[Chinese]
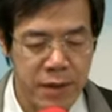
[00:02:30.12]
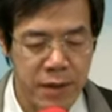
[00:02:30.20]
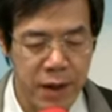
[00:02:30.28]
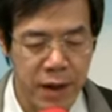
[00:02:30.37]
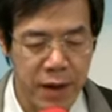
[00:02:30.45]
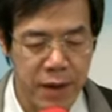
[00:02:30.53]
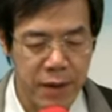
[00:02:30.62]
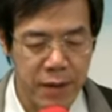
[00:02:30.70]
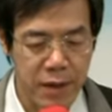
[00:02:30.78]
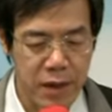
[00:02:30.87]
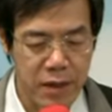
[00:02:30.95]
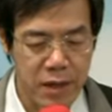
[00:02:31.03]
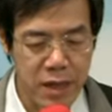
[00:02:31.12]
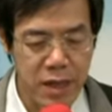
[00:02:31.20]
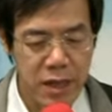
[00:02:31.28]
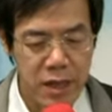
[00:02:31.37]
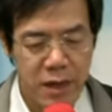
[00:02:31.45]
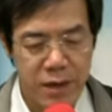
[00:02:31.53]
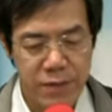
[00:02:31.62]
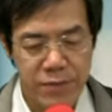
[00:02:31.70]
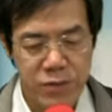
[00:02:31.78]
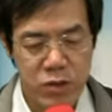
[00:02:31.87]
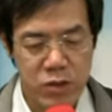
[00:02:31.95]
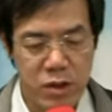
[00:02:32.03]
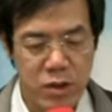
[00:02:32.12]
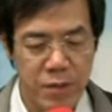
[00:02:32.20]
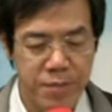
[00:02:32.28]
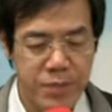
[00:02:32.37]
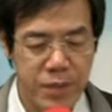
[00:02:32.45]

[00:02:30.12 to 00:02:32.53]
那呃第一就是